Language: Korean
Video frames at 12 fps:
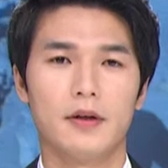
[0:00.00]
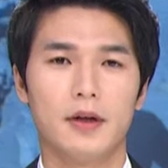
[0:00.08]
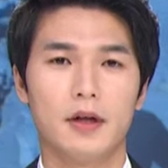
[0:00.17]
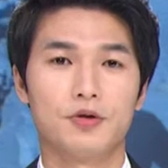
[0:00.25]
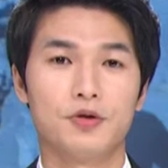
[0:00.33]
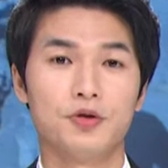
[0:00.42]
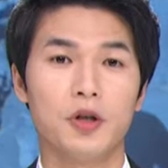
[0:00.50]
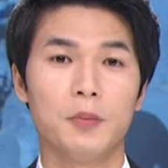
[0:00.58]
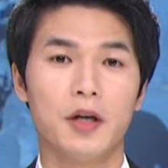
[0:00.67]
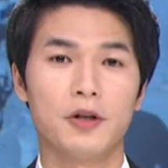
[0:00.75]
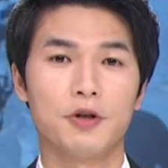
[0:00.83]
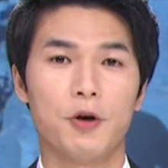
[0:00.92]

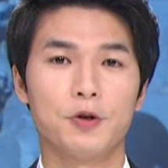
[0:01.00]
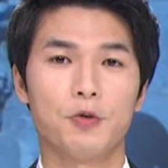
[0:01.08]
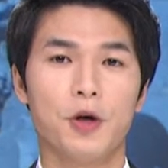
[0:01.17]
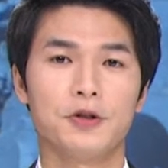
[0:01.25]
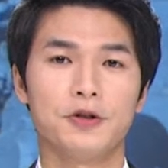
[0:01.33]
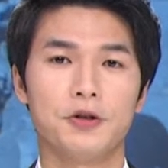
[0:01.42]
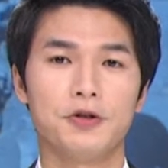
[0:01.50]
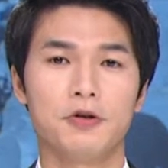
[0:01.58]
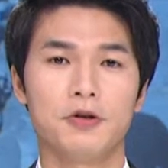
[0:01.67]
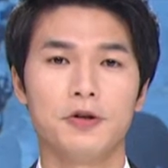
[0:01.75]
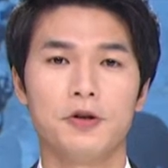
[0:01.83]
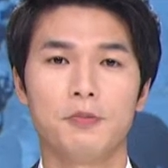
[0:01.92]
순천만에서 월동하는
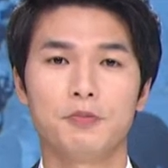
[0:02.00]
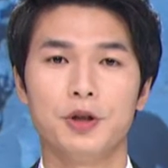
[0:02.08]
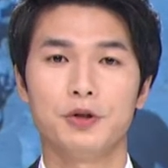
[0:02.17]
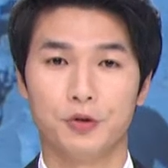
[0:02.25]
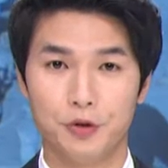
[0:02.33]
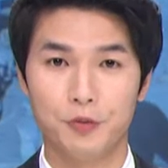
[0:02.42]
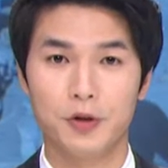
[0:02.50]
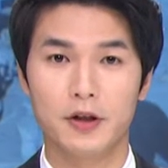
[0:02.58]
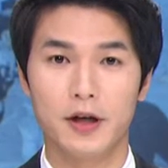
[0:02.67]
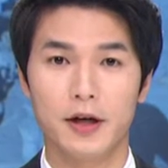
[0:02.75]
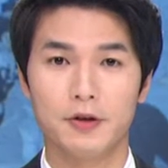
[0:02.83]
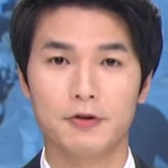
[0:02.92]
천연기념물
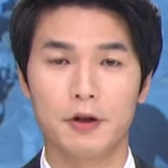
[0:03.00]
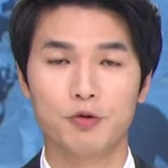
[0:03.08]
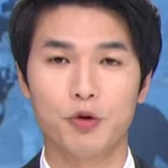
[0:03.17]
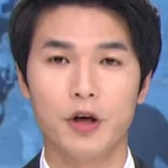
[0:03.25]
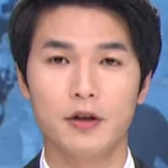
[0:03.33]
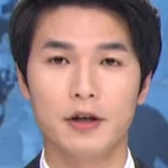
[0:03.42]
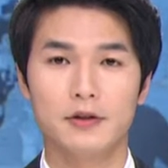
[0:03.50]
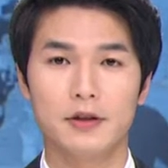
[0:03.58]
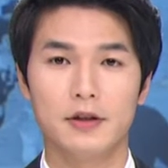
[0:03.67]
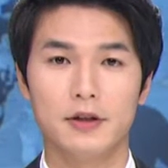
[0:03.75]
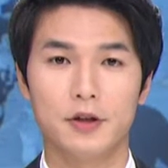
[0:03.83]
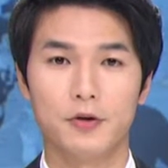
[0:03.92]
두루미가 역대
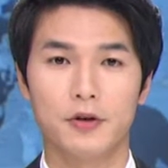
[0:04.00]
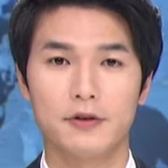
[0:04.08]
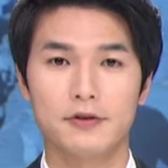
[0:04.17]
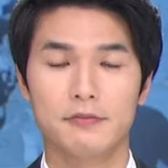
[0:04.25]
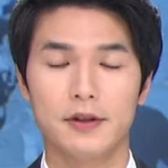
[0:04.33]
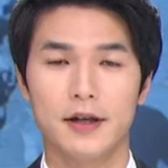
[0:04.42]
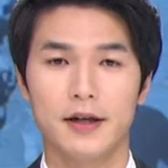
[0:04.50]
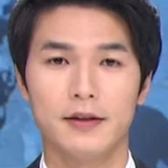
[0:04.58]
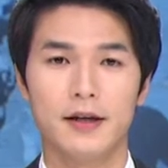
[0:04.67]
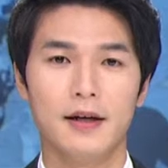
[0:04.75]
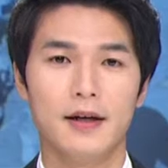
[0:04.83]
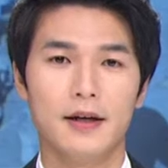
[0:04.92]
최대치를 기록했습니다.
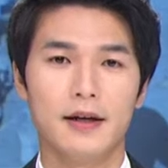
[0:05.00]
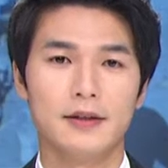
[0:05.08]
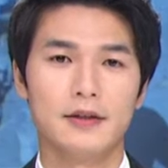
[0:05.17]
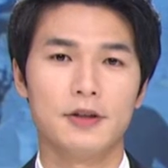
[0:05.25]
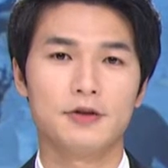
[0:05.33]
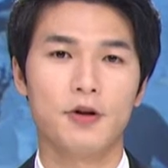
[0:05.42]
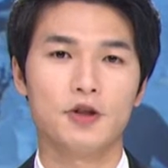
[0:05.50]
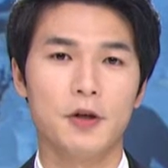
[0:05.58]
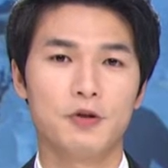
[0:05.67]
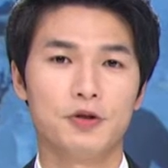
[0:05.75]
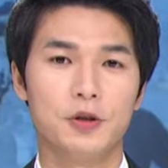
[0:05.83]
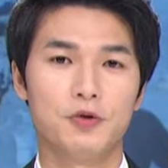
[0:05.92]
지난
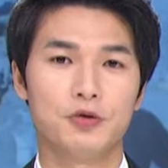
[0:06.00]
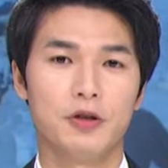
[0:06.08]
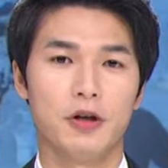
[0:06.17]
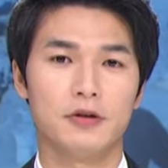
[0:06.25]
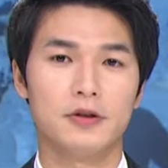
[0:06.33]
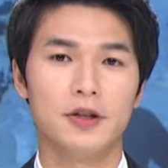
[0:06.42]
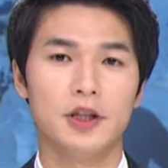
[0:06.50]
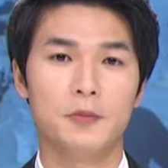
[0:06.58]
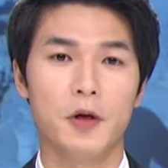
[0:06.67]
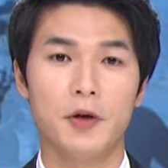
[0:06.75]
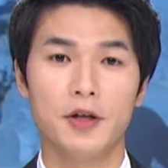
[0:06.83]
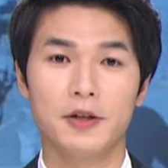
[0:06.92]
1996년
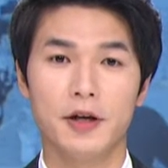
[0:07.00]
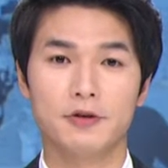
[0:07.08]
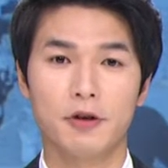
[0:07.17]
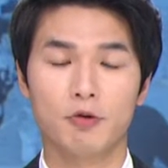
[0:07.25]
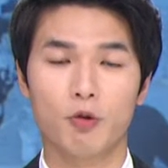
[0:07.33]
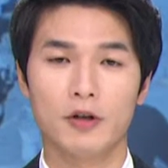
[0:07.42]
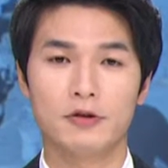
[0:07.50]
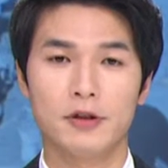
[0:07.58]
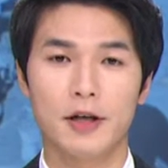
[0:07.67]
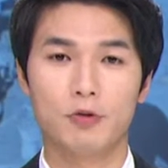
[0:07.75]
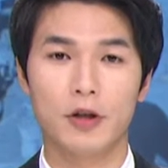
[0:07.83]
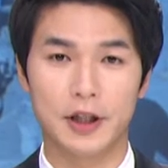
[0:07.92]
70여 마리가 첫
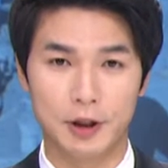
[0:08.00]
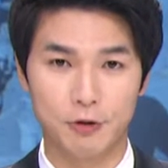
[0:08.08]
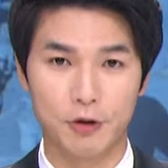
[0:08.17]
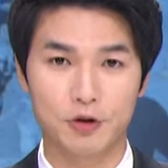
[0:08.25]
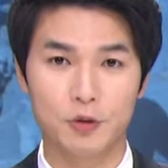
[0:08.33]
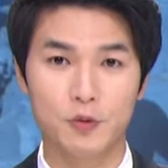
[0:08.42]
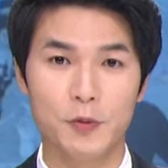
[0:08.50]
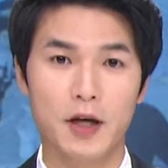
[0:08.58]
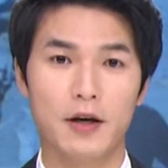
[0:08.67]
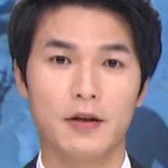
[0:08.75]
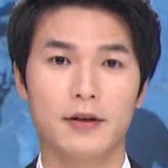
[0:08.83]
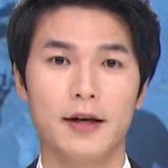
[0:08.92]
관찰된 이후
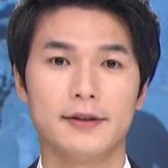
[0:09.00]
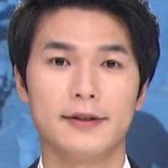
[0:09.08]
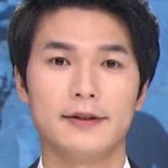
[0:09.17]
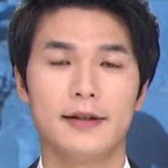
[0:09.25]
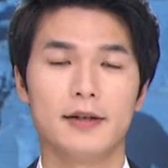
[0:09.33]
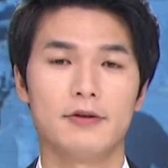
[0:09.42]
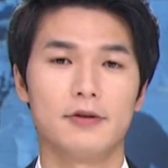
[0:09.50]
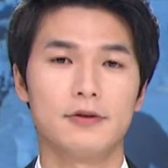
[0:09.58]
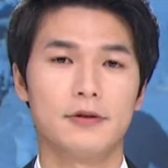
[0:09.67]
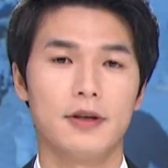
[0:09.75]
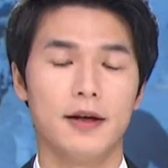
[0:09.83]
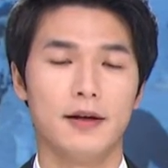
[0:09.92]
20배 가까이 증가한
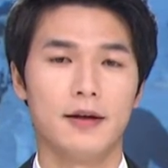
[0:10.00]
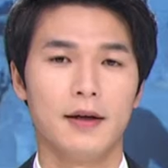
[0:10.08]
것인데